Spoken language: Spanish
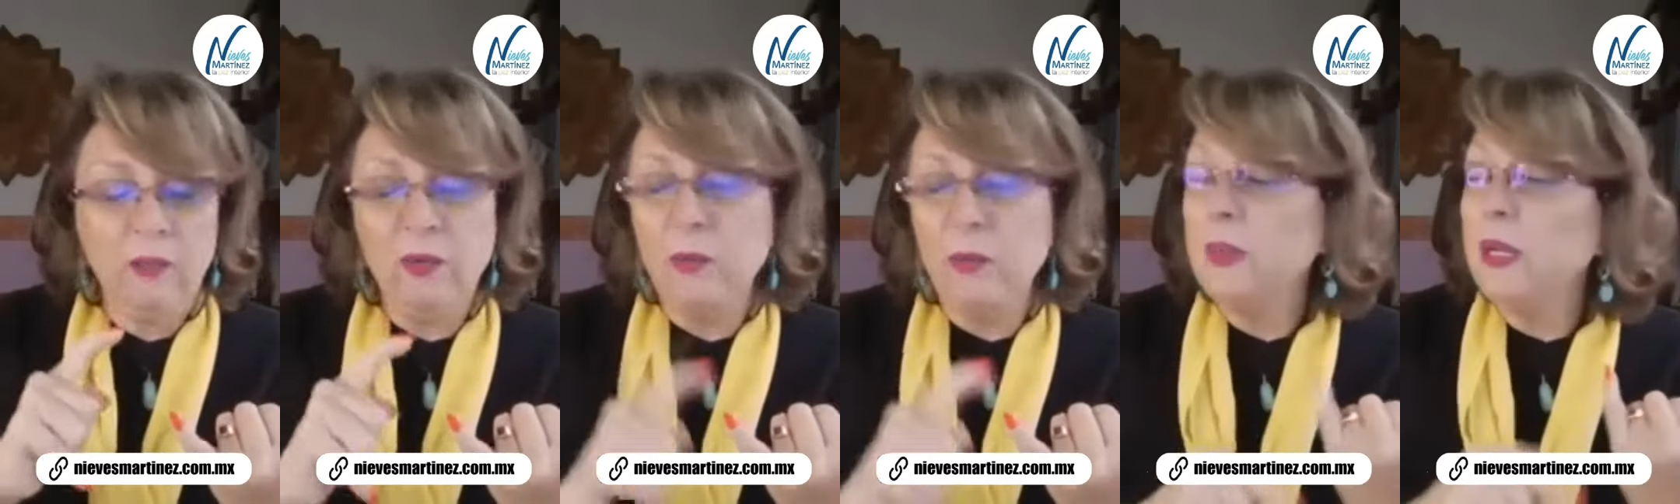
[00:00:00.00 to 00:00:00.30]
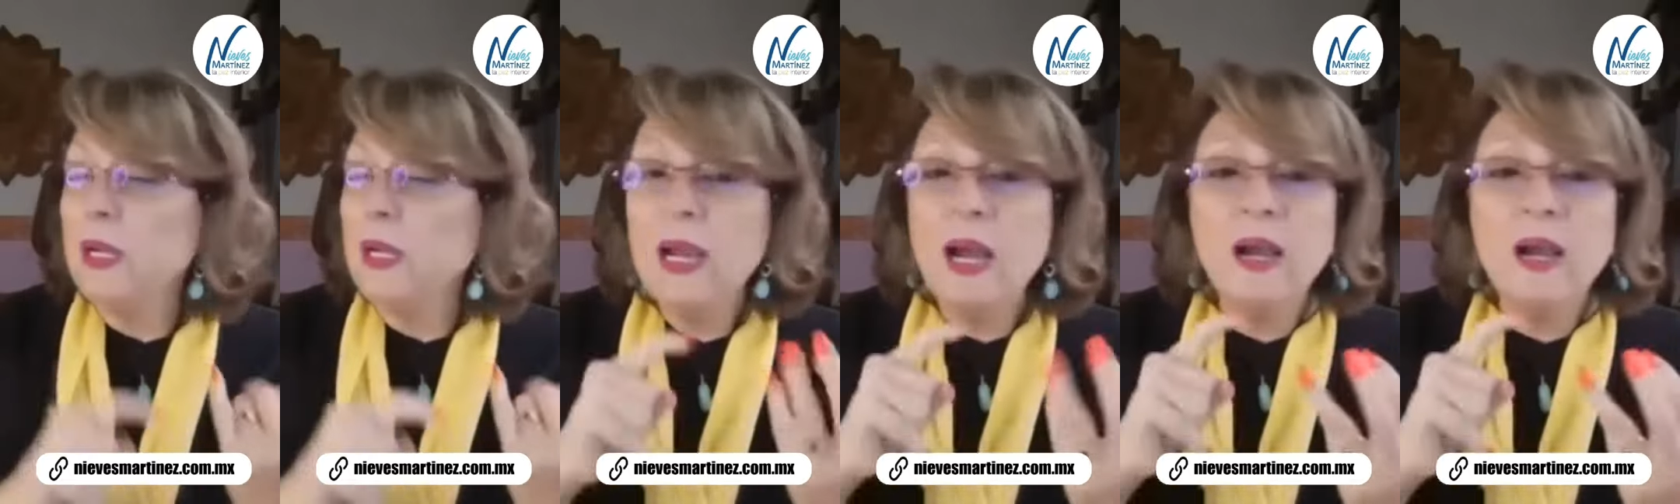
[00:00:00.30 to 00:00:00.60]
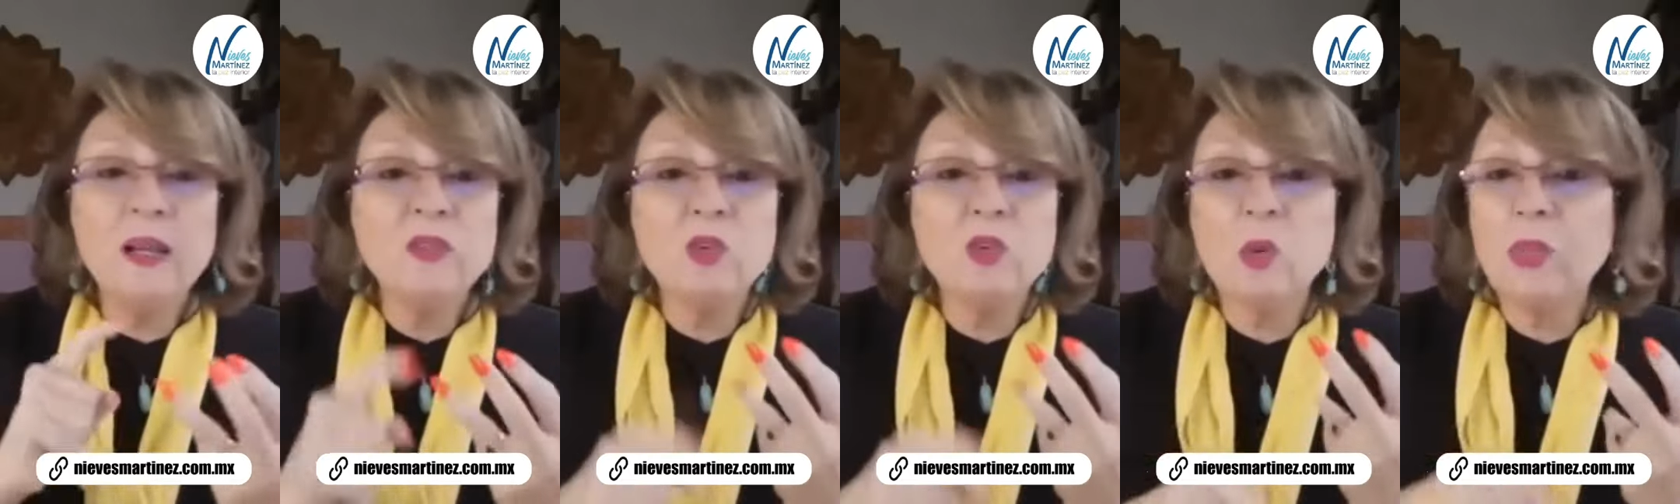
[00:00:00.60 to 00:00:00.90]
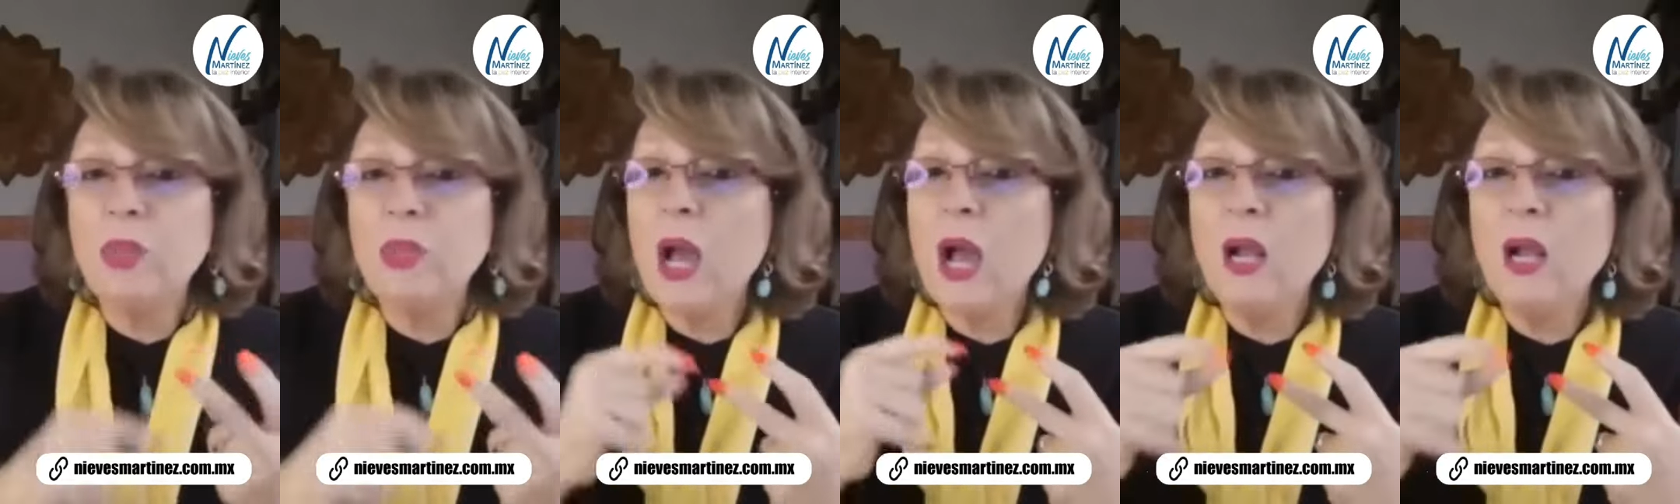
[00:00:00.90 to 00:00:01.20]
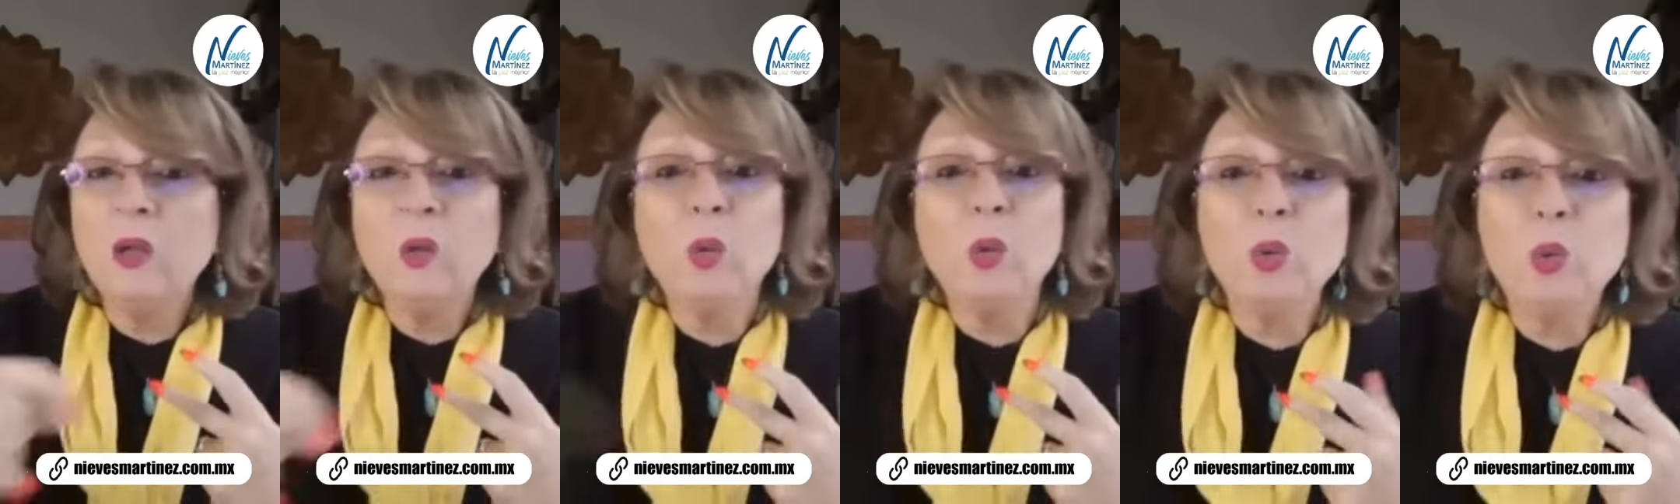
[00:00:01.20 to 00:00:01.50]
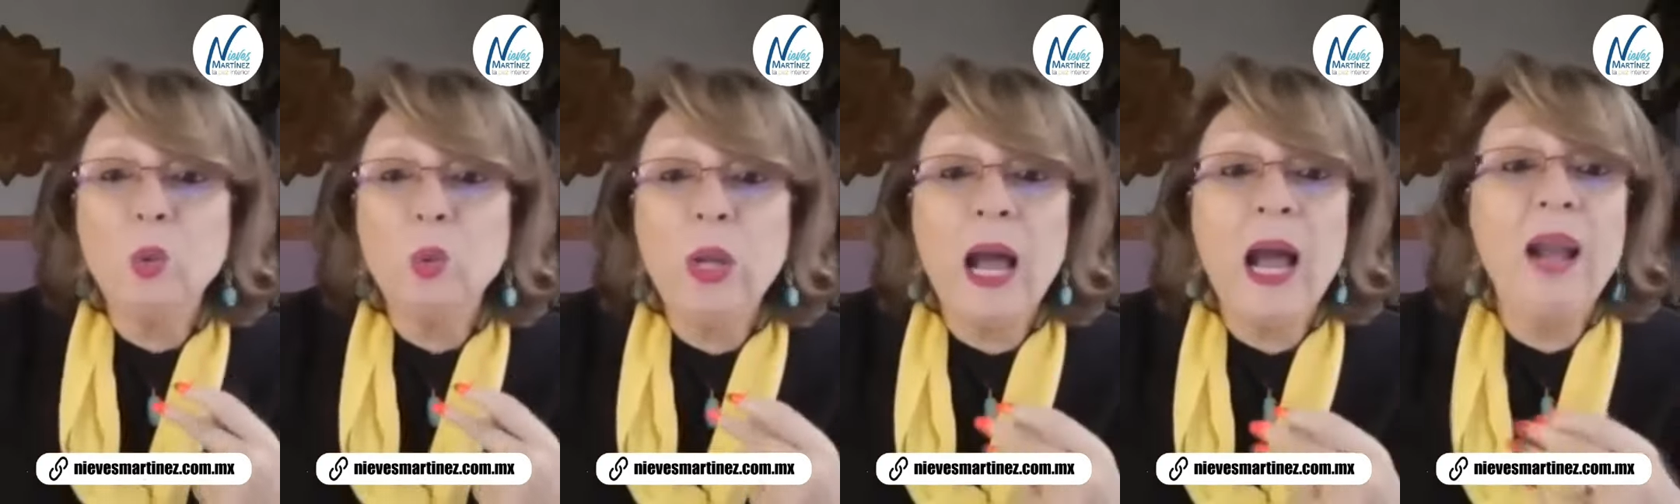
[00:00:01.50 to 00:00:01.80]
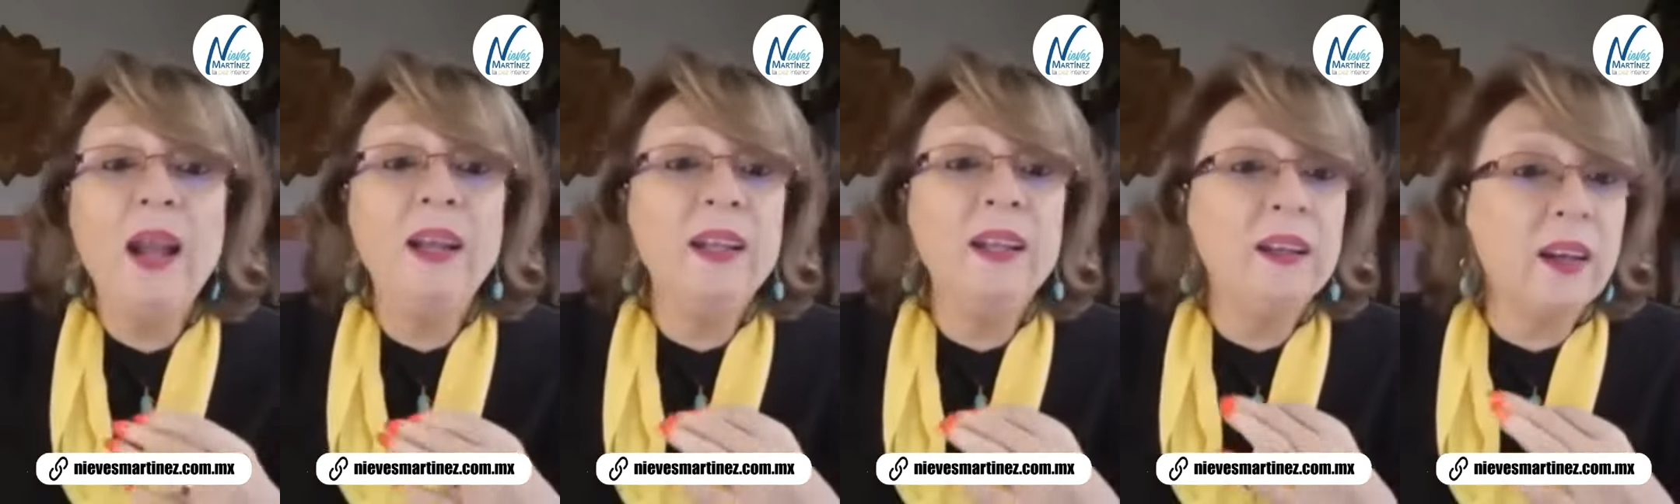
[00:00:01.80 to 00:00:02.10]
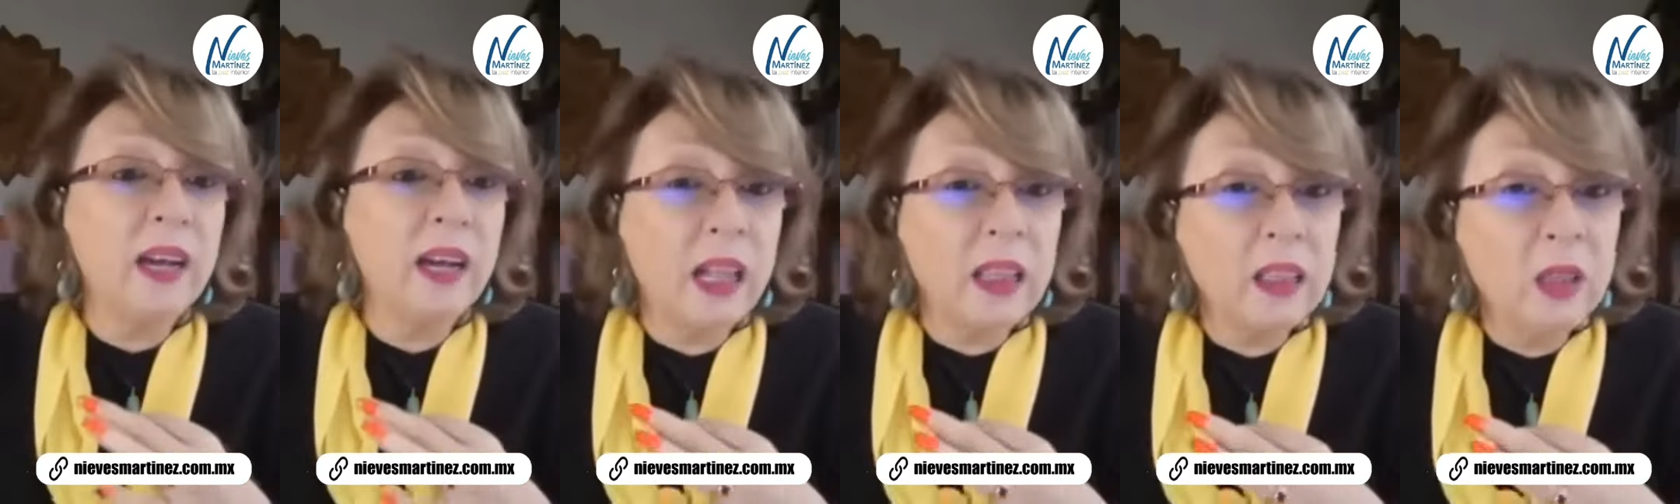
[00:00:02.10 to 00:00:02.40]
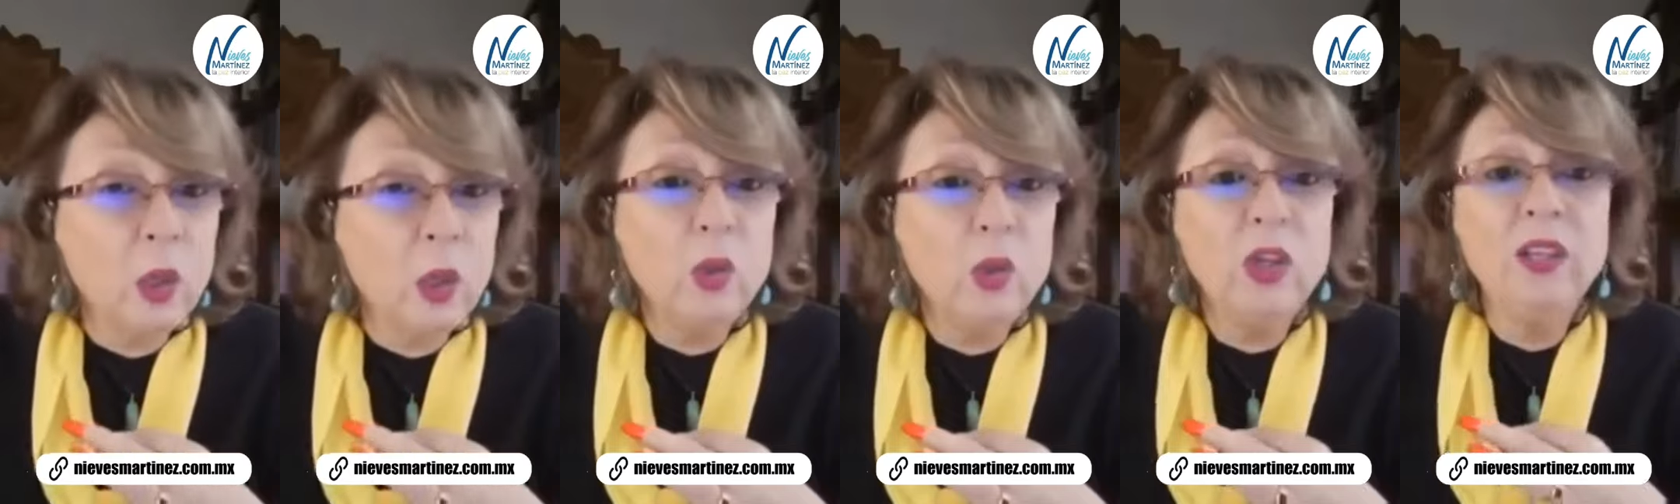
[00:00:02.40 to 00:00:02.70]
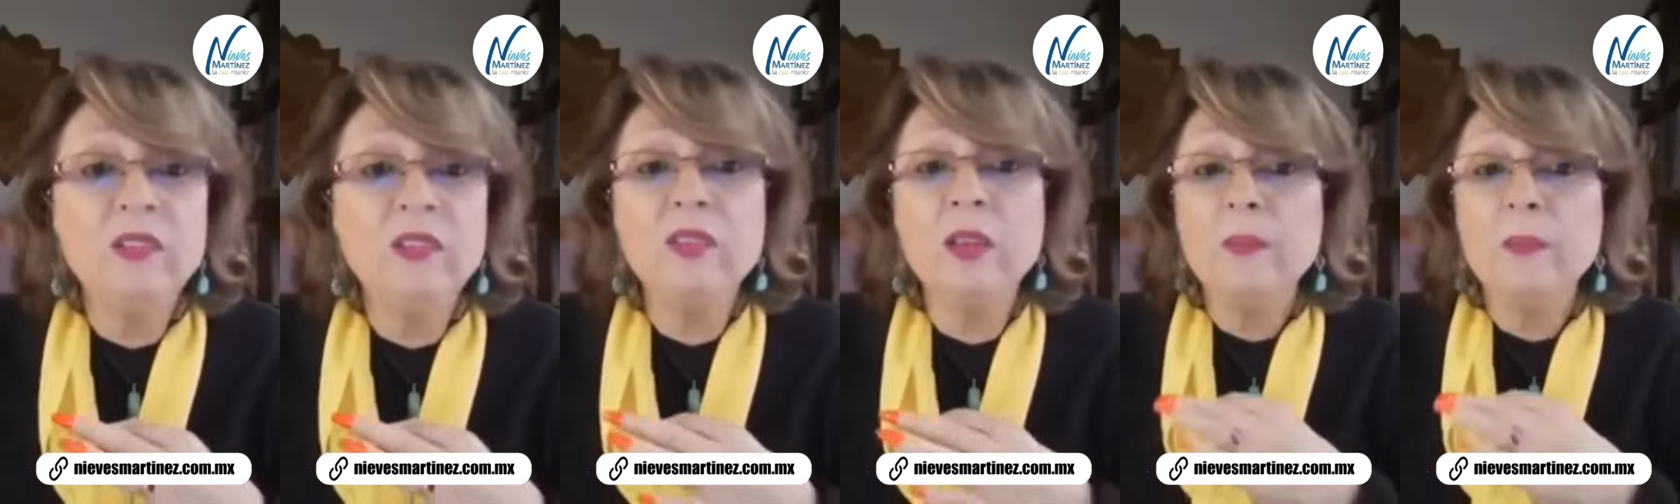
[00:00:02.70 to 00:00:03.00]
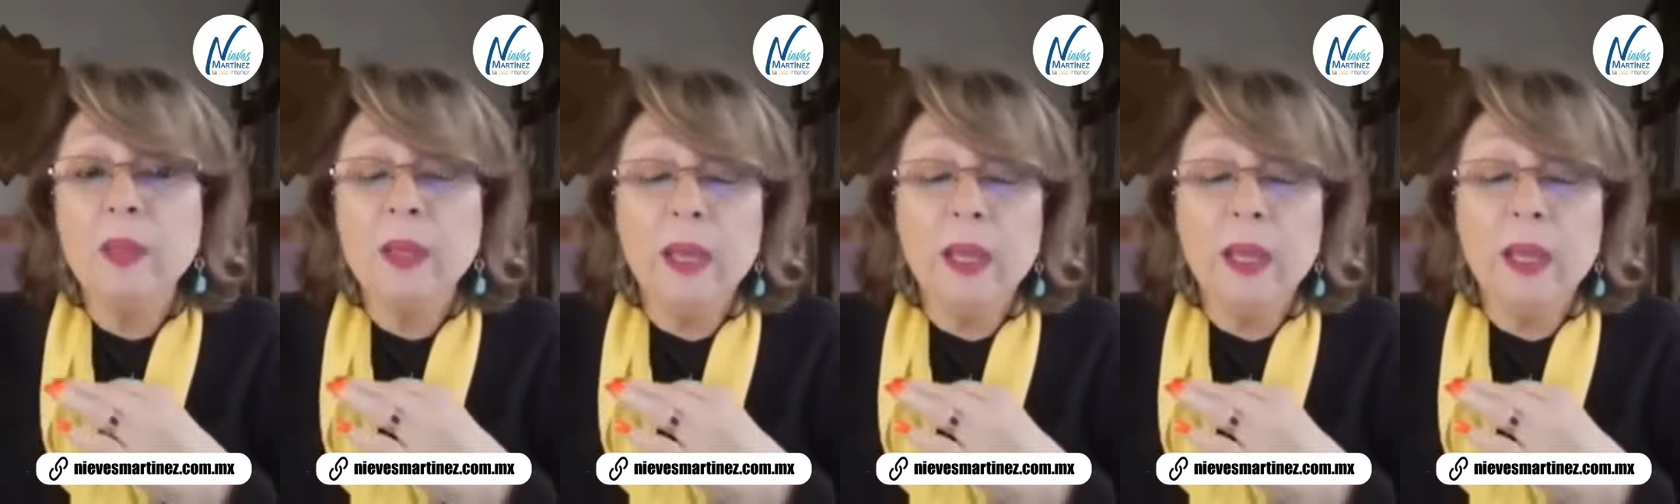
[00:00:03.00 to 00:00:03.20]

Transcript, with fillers: familiar, social, cultural, en relaciones,